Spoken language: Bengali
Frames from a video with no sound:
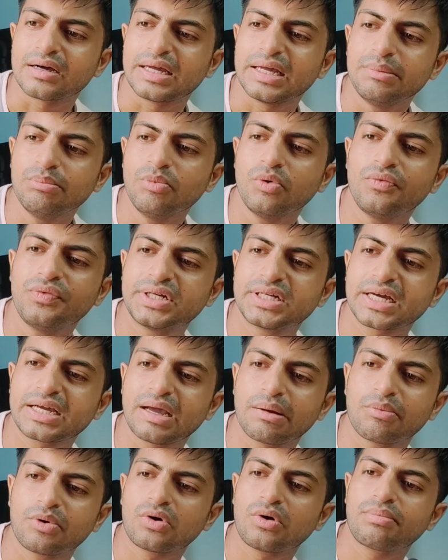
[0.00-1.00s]
এই মুভিটা
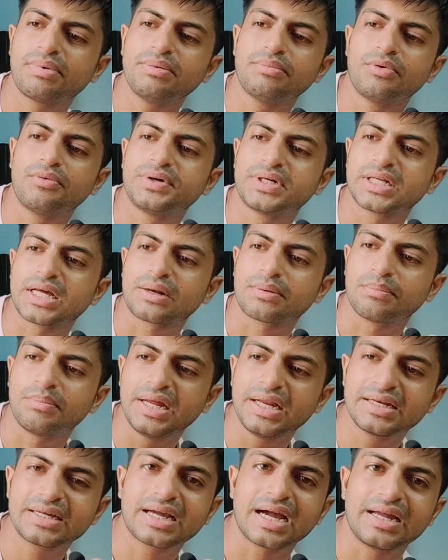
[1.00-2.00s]
কেমন হবে মুভিটার
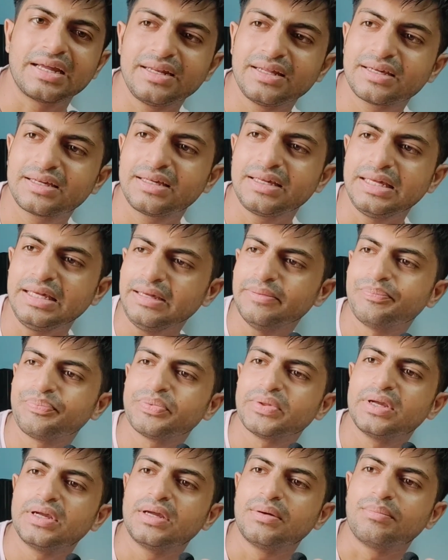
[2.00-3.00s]
মেন কাহিনী কি
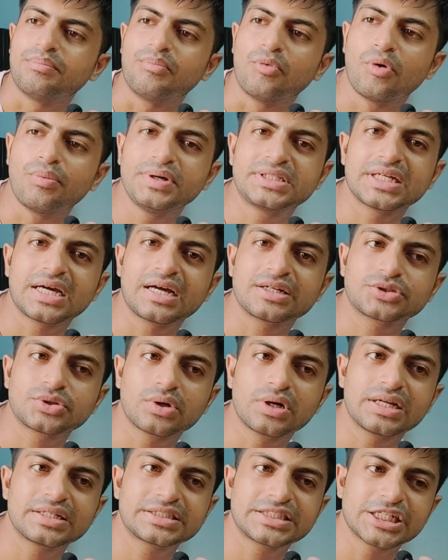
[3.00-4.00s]
মুভিটা
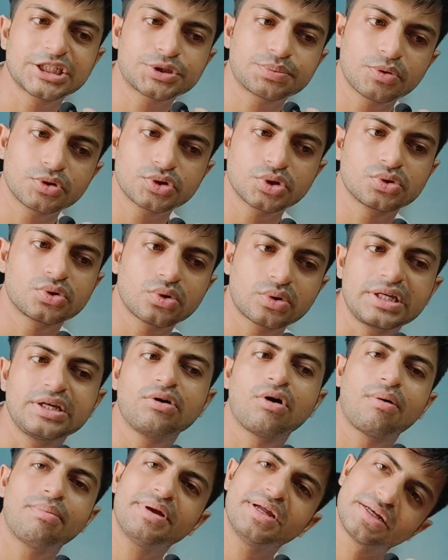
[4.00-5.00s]
আসলে শেষ পর্যন্ত
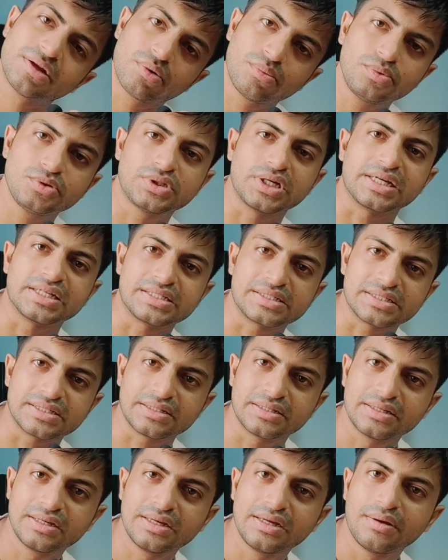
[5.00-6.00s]
কি হবে এটাও বোঝা গেছে
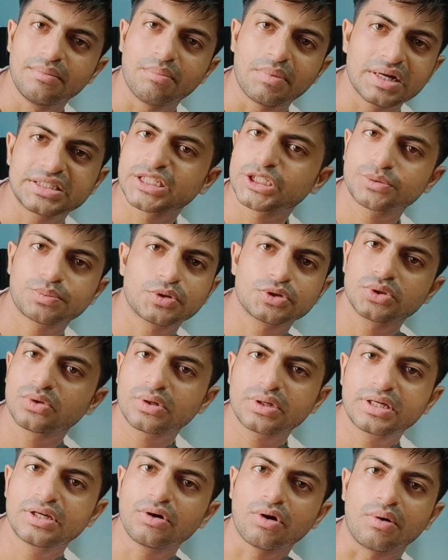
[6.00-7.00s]
মানে শেষ
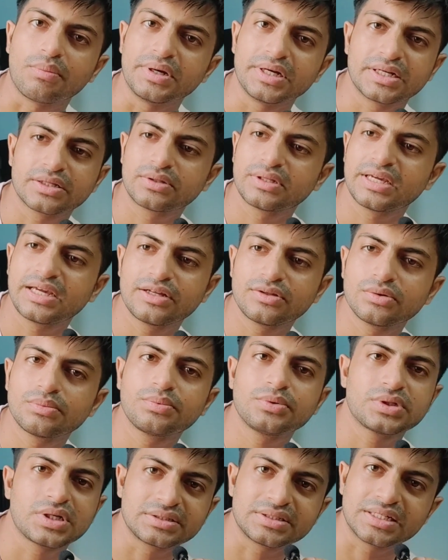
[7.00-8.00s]
পর্যন্ত কি হবে এটা দেখেই তো
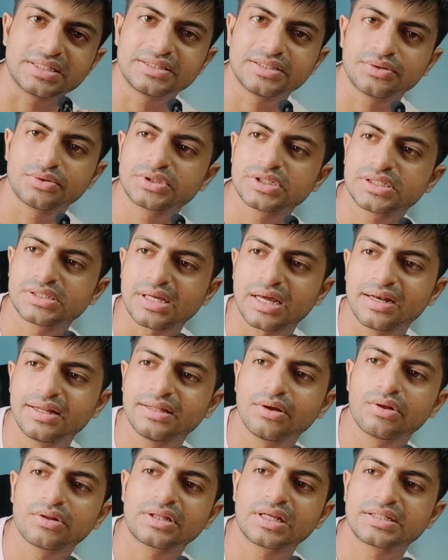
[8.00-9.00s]
বোঝা যায় যে হচ্ছে সানি
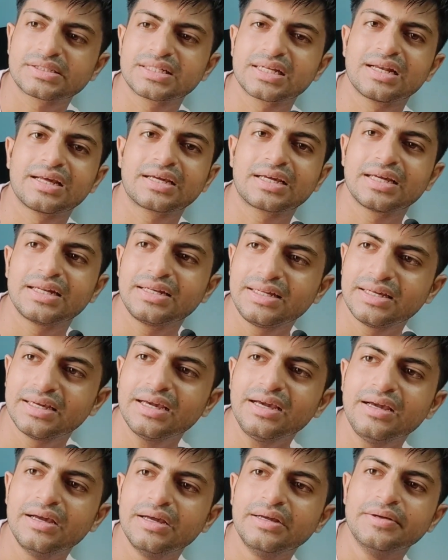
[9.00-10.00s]
দেওল তার ছেলেকে
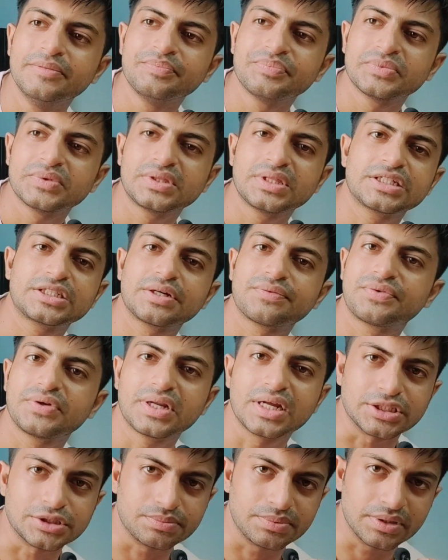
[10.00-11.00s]
নিয়ে দেশে
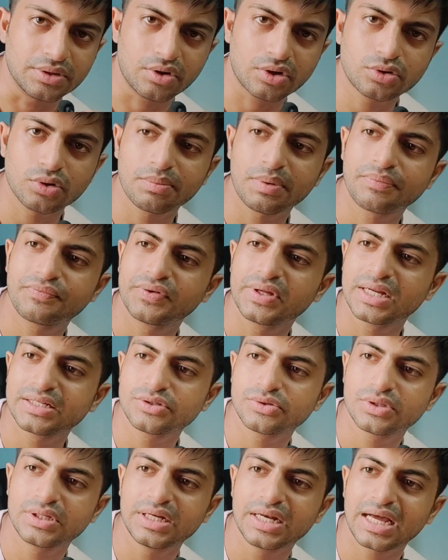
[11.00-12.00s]
ফিরে আসবে অথবা ফিরে
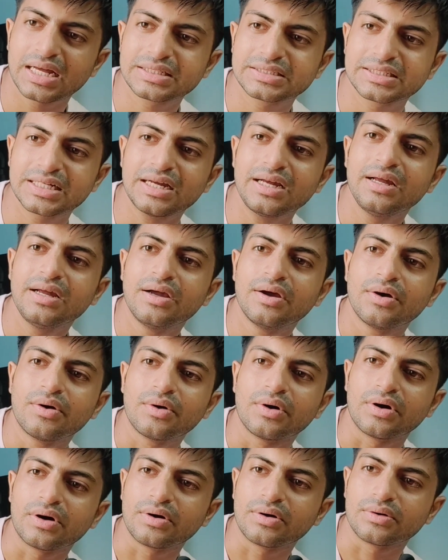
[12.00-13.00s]
যদি না আসে
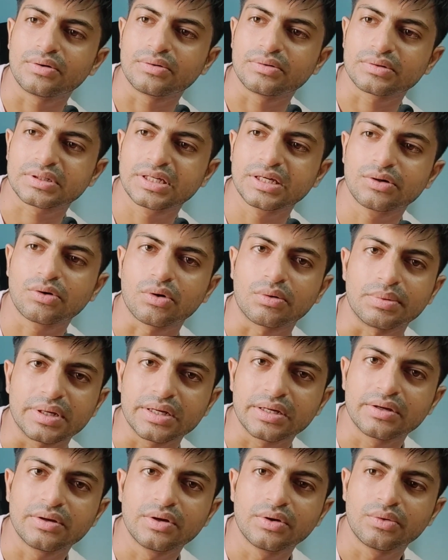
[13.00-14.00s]
কি করবে
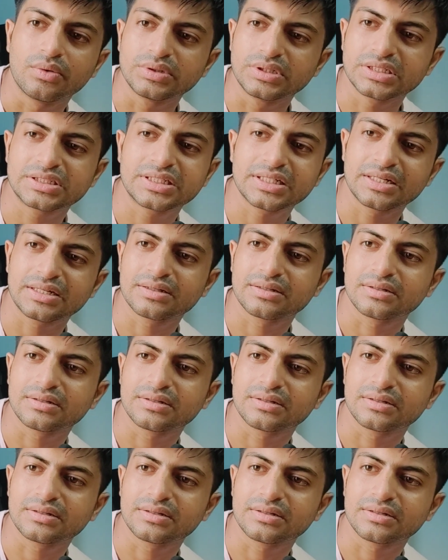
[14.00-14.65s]
ওই দেশে